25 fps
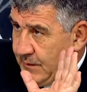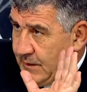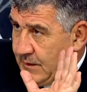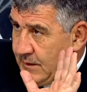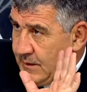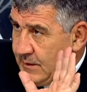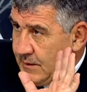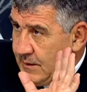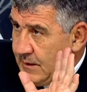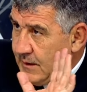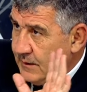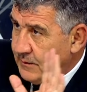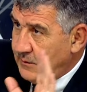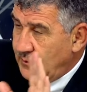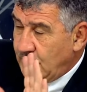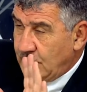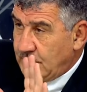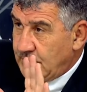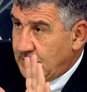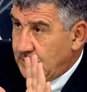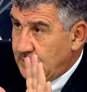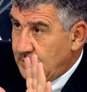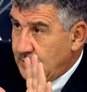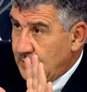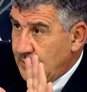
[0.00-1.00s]
هذه
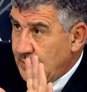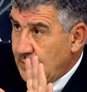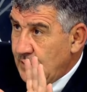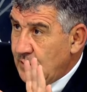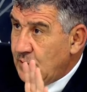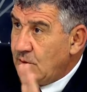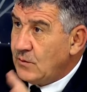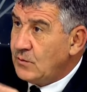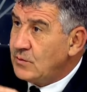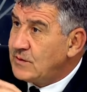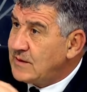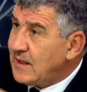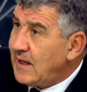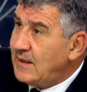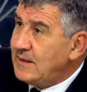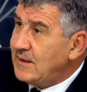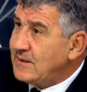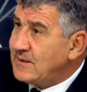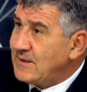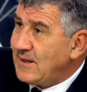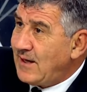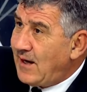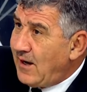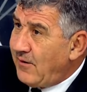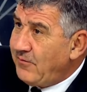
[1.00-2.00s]
نقطه
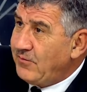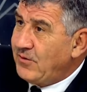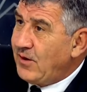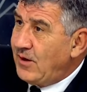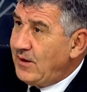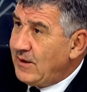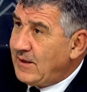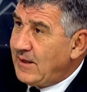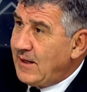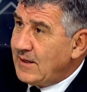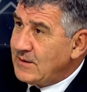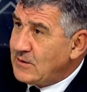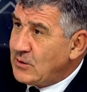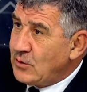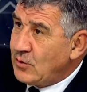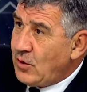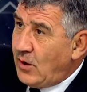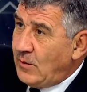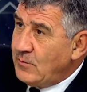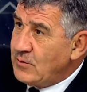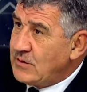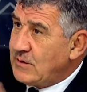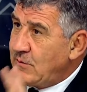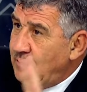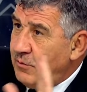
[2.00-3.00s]
وسادس افضل كلاسيكو
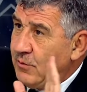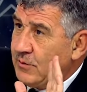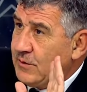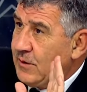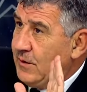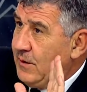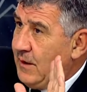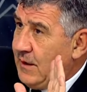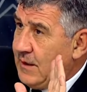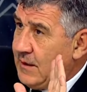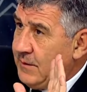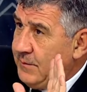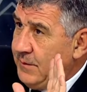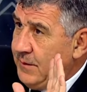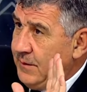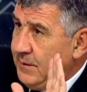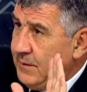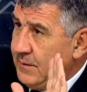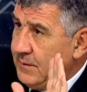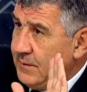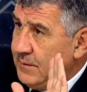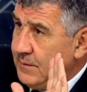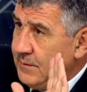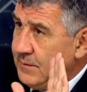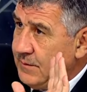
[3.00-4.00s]
على مستوى الوطن العربي
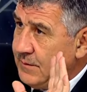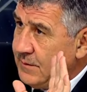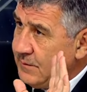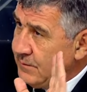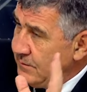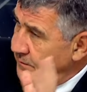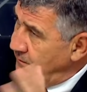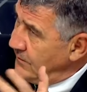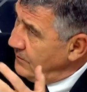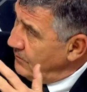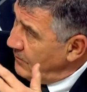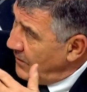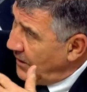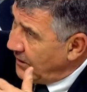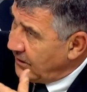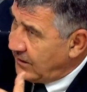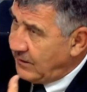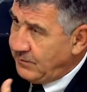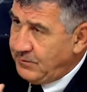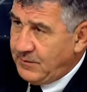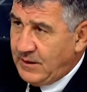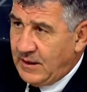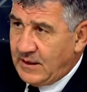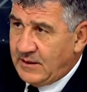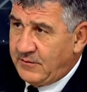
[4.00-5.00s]

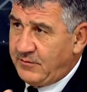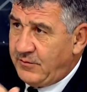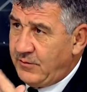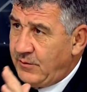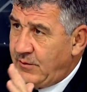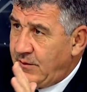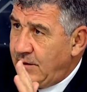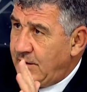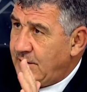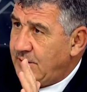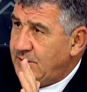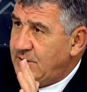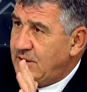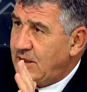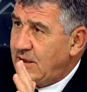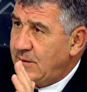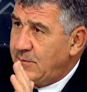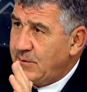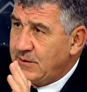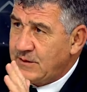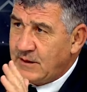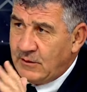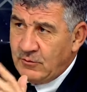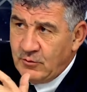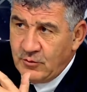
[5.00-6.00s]
المغرب نعرف الرجاء
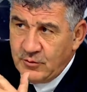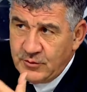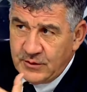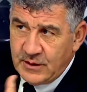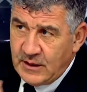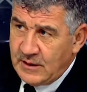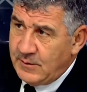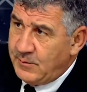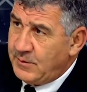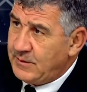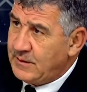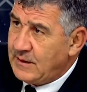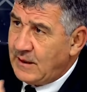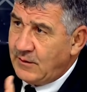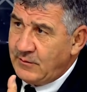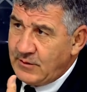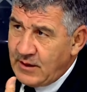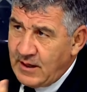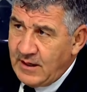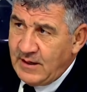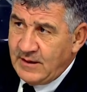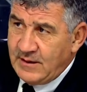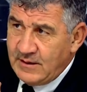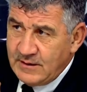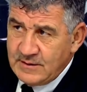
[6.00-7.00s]
البيضاوي الوداد البيضاوي
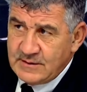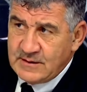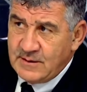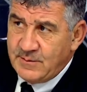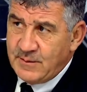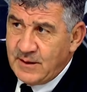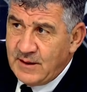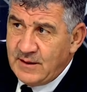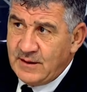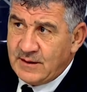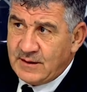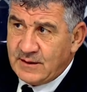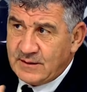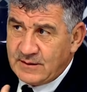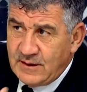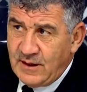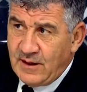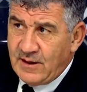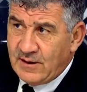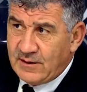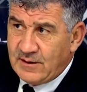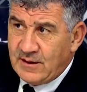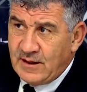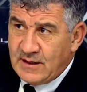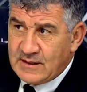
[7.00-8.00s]
اهلي زمالك
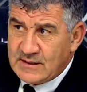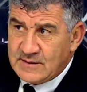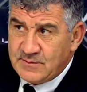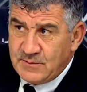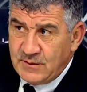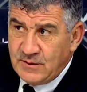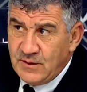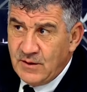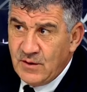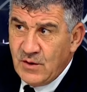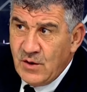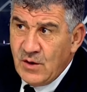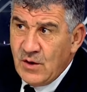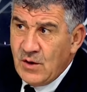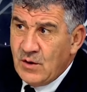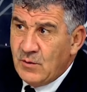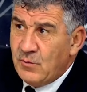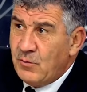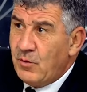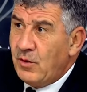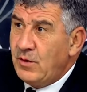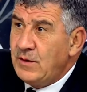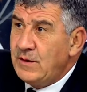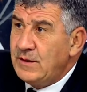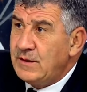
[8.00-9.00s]
اتحاد العاصمه السعوديه
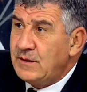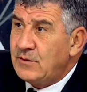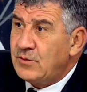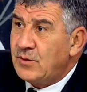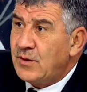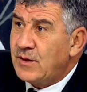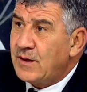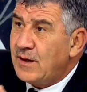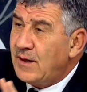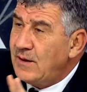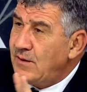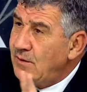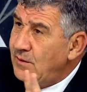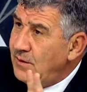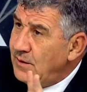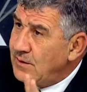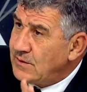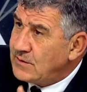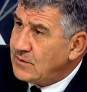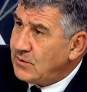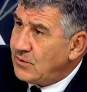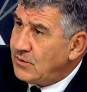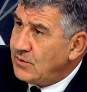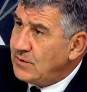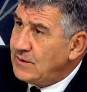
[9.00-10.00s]
مولد وهران
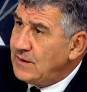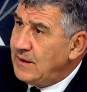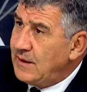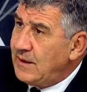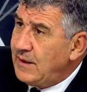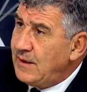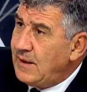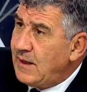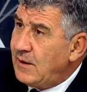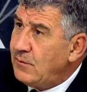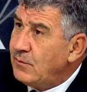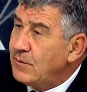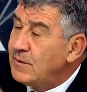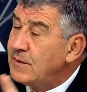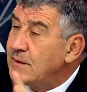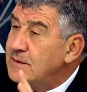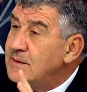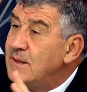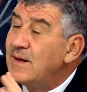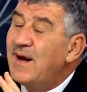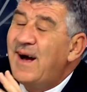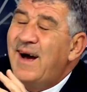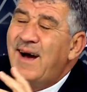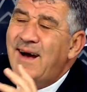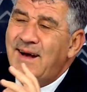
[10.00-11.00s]
السعوديه الهلال
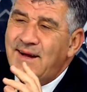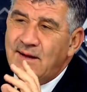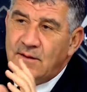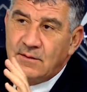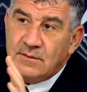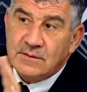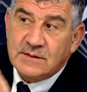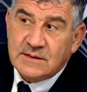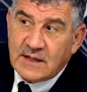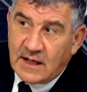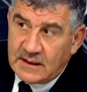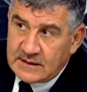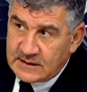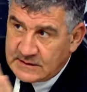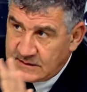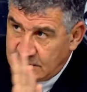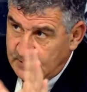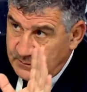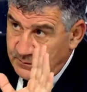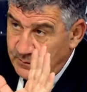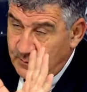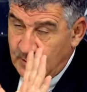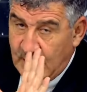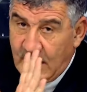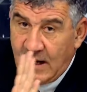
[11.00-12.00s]
والنصر سادس
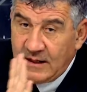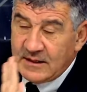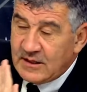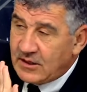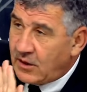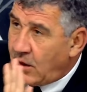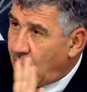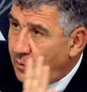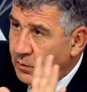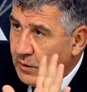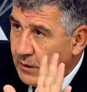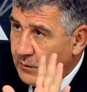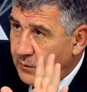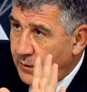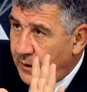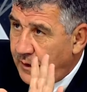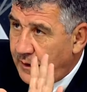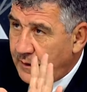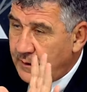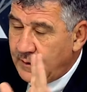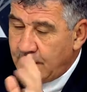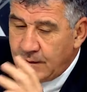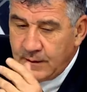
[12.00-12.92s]
هذا قولا واحد